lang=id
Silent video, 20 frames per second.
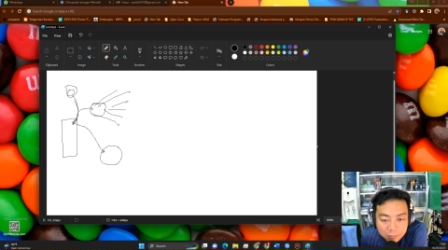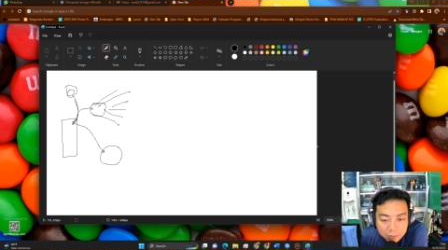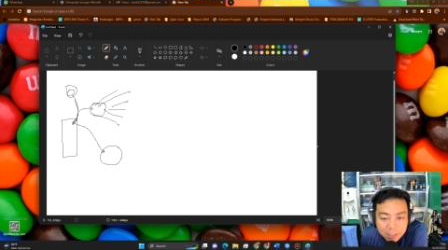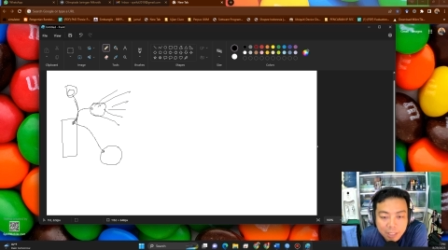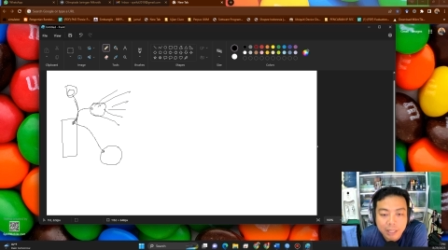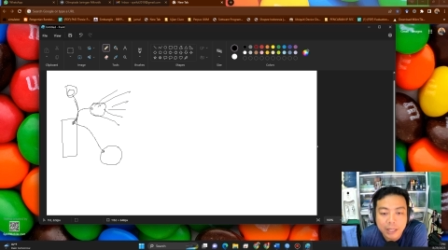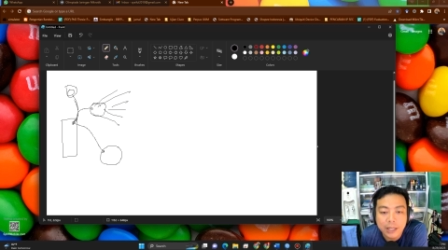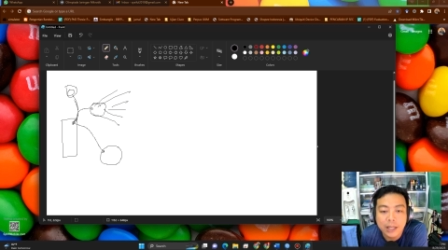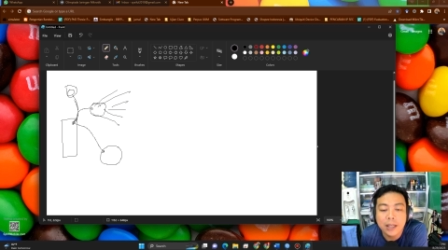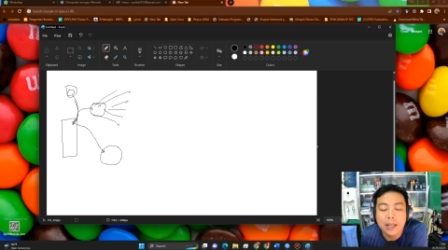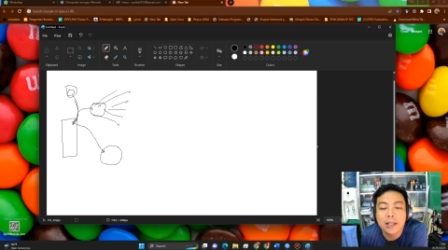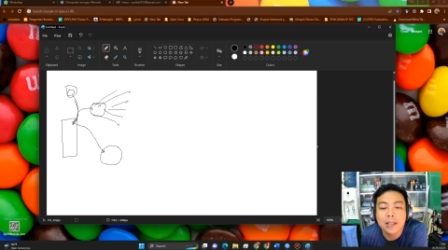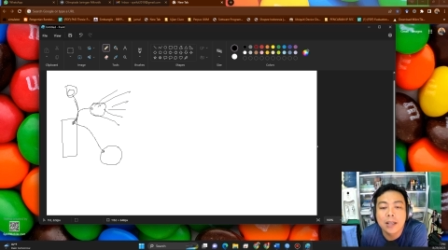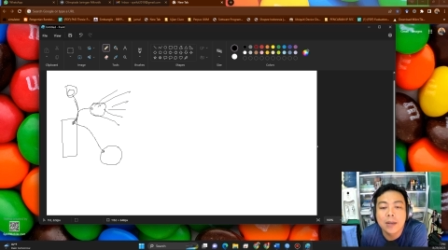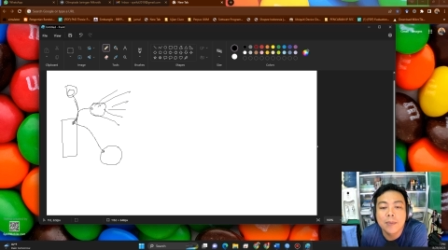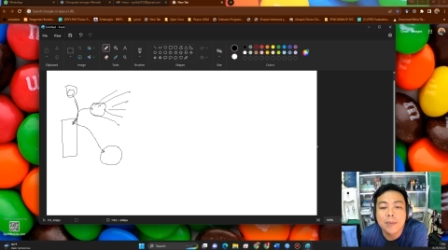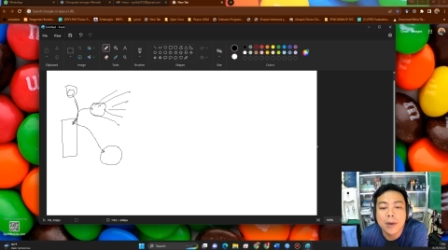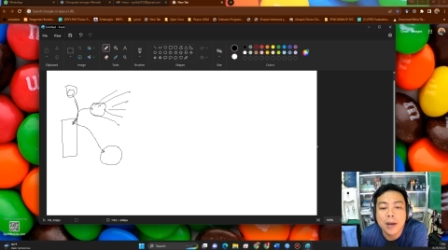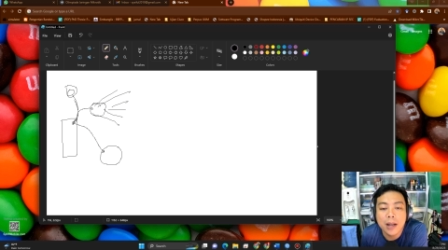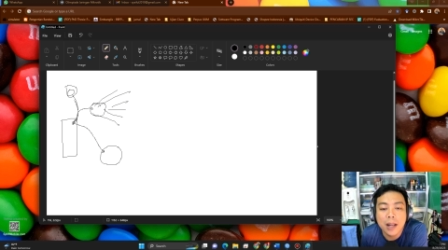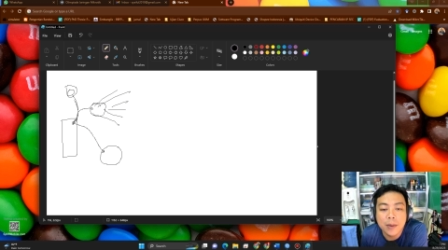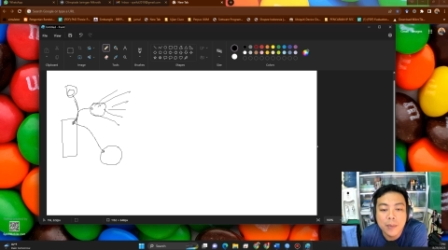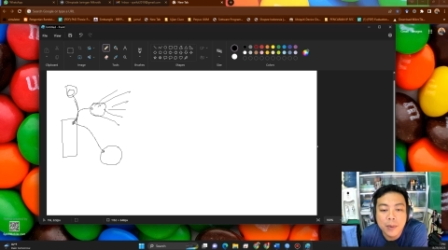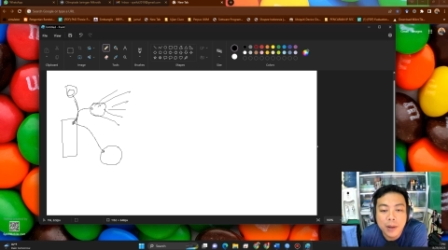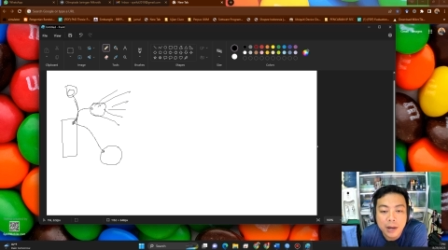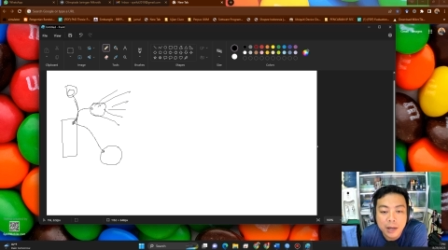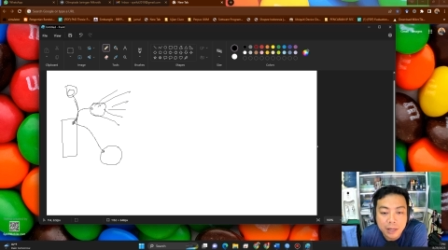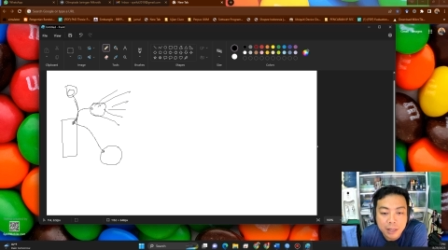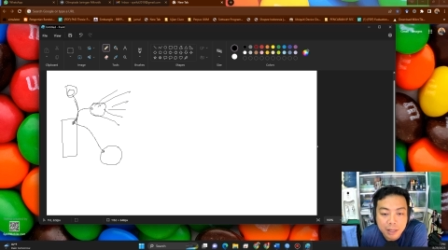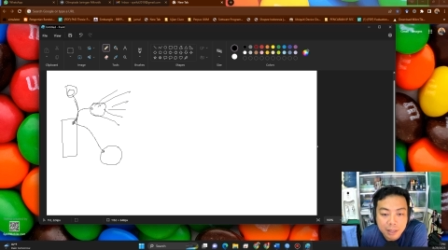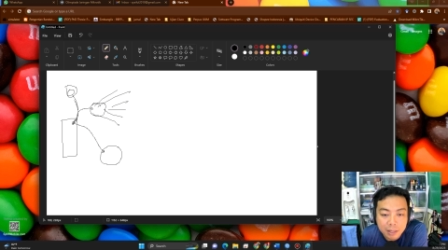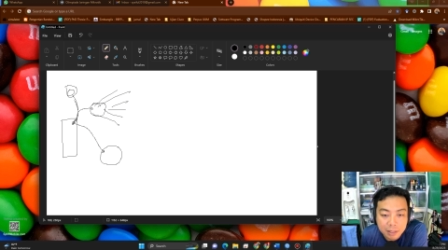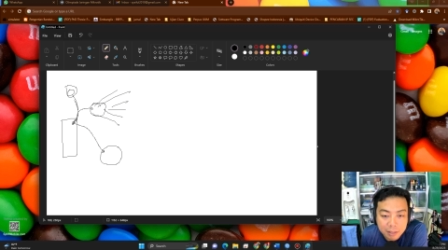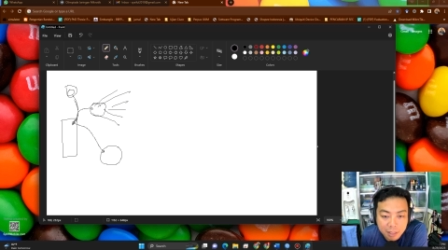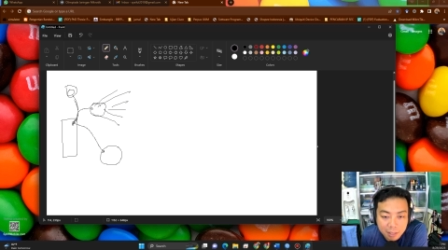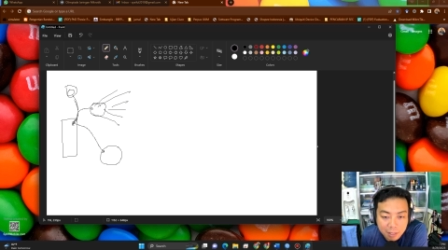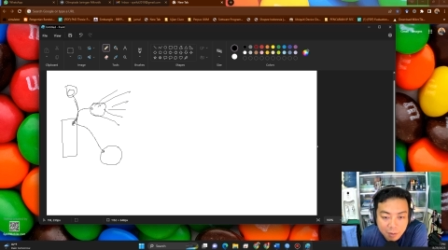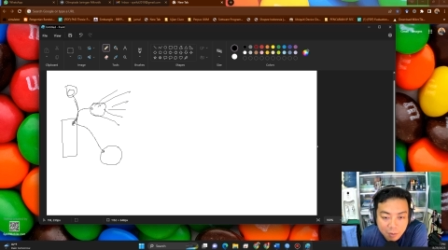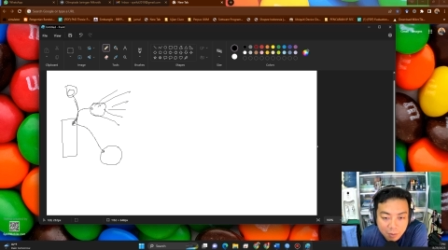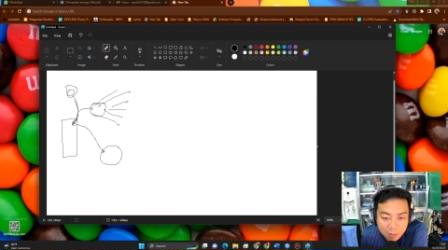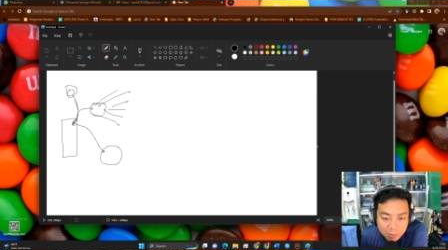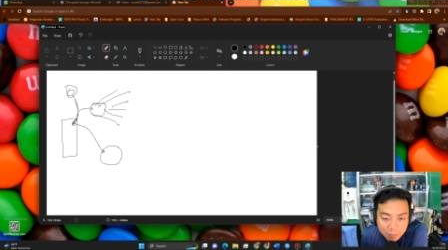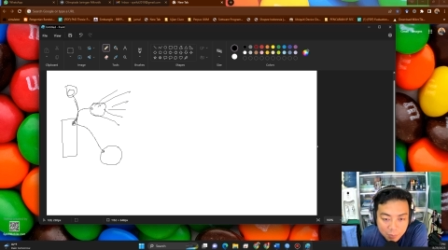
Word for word: jaringan yang sama. Dalam hal ini saya taruh ke